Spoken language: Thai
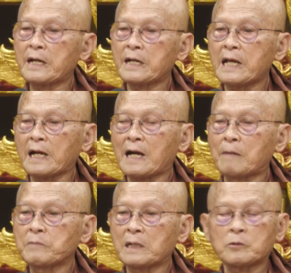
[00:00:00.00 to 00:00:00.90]
เรียก
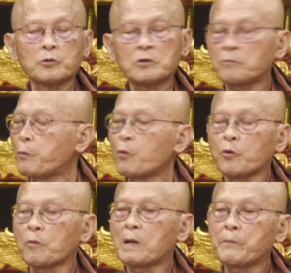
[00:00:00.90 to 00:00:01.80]
คำนั้นคุณก็พูด
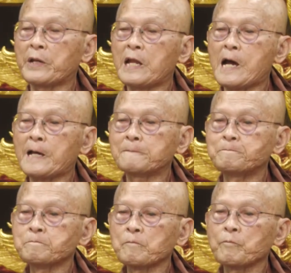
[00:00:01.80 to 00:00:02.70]
ออกมาไม่ได้
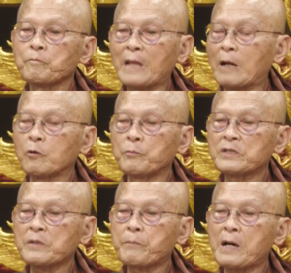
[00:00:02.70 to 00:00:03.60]
แต่คุณมี
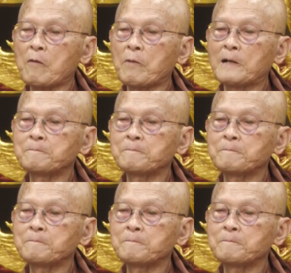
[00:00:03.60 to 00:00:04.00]
สภาวะ